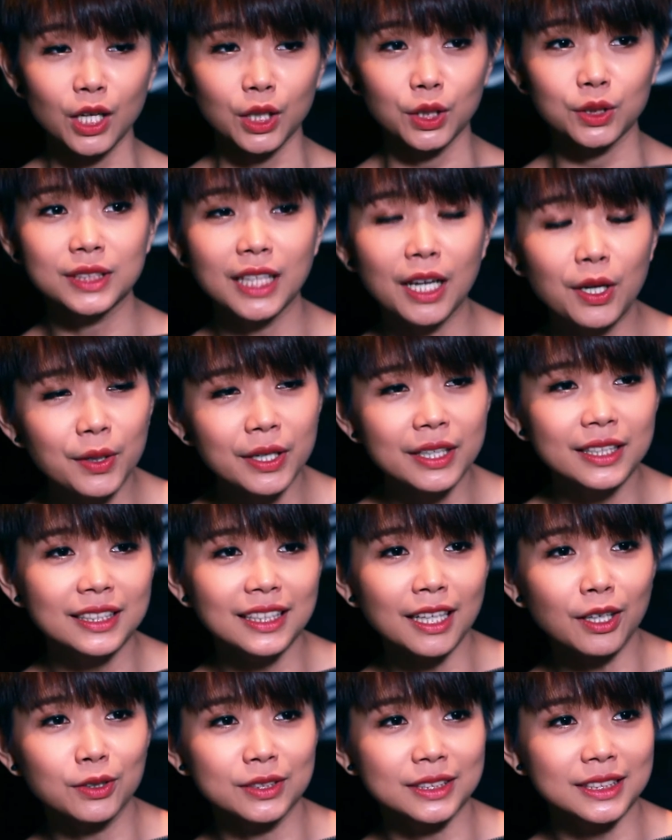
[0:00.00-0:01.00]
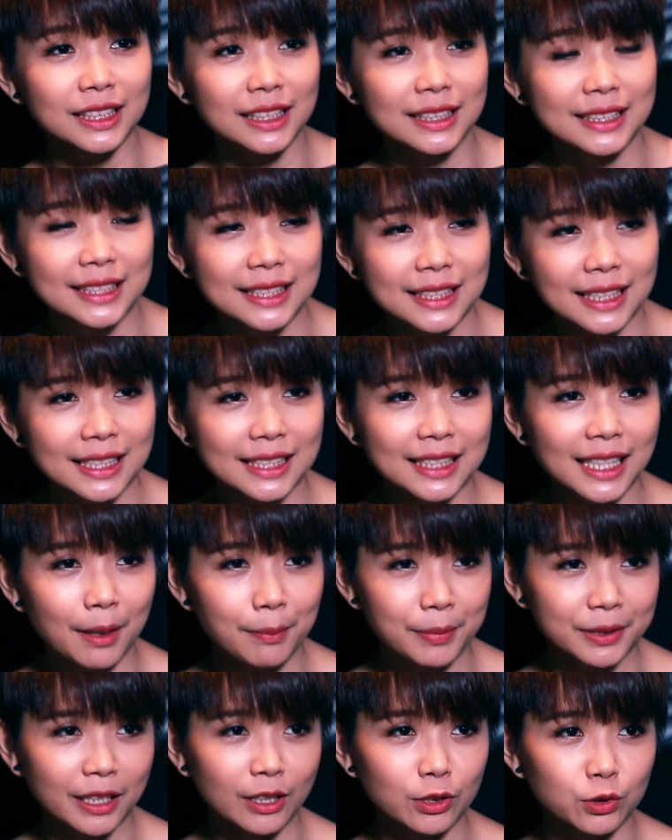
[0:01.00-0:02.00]
我才会让我自己卸下
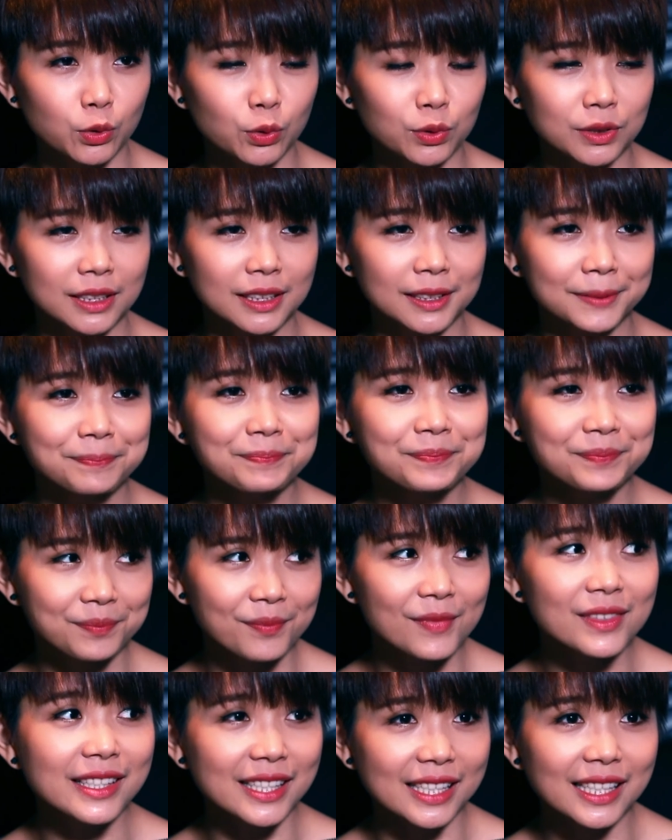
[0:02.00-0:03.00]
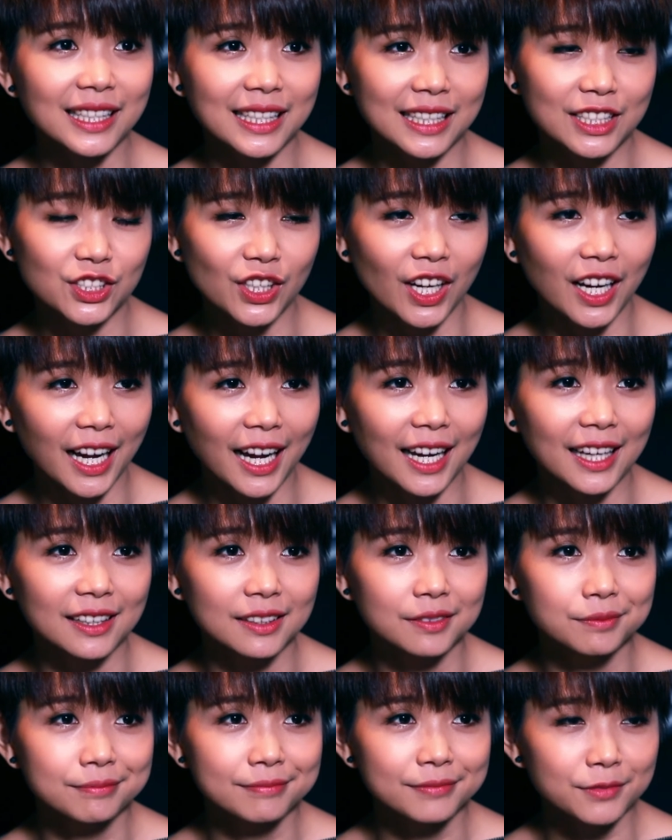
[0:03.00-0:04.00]
比较多的心理障碍。
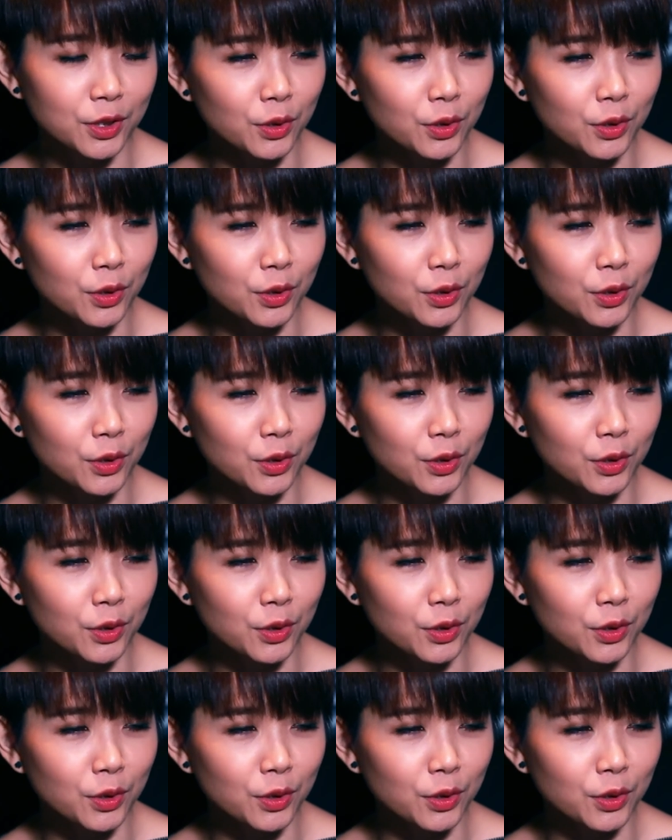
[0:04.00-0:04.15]
嗯、